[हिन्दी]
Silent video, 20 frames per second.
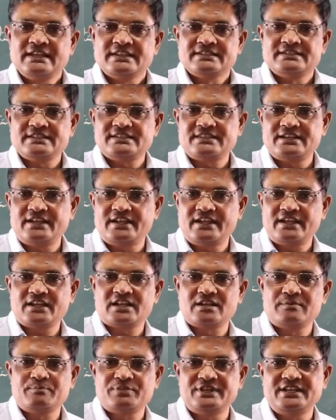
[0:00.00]
जिसने एक
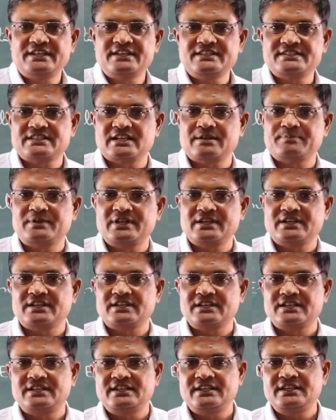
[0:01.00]
कंपनी की स्थापना कर
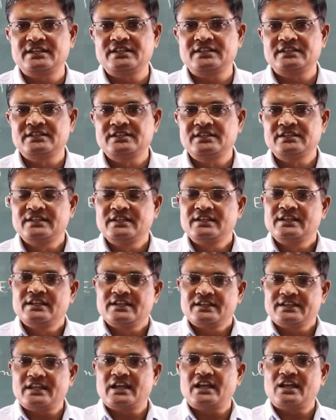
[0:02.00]
रखी है
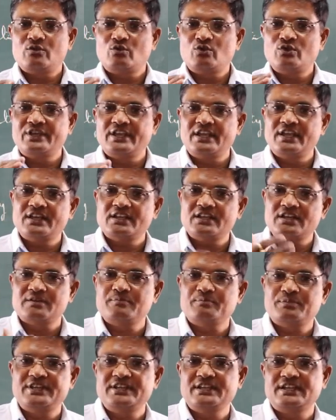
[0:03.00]
या वो एक
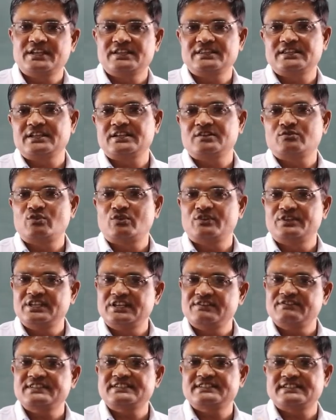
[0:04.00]
कंपनी के अंदर वो
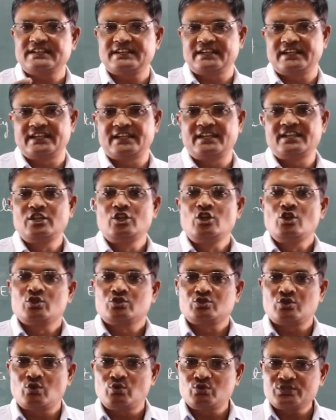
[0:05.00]
इन्वेस्टर है
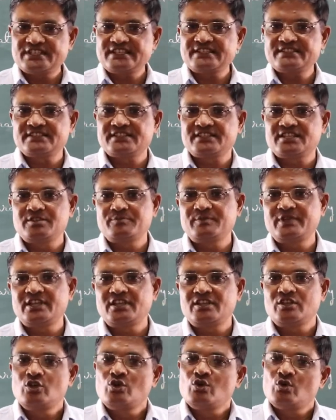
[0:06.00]
तो उस स्थिति
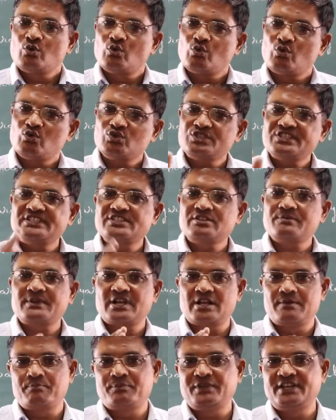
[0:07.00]
में उसे जब
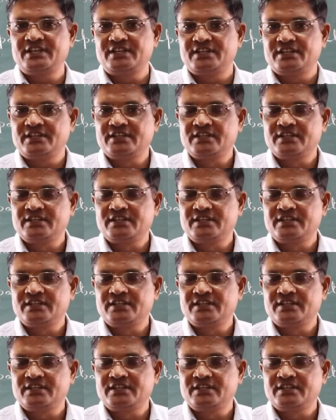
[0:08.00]
कंपनी